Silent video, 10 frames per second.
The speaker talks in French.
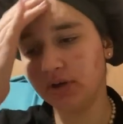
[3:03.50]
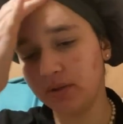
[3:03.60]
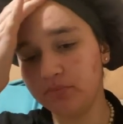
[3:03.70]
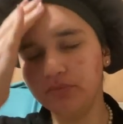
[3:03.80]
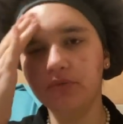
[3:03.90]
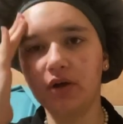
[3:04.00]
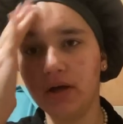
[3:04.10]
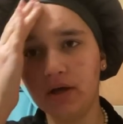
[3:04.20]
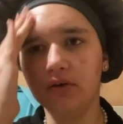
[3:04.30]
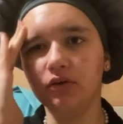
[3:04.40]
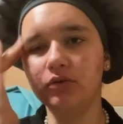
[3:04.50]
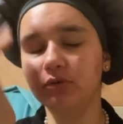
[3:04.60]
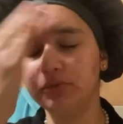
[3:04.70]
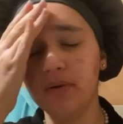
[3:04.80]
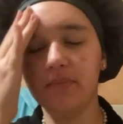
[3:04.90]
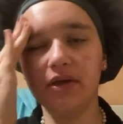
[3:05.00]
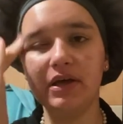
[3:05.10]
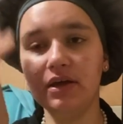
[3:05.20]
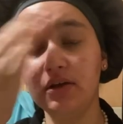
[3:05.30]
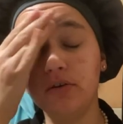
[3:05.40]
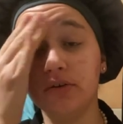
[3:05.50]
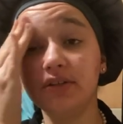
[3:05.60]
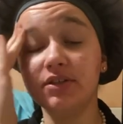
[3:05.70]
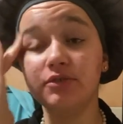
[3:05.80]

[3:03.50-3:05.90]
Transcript: répondre à euh, comment je m'appelle, euh, qui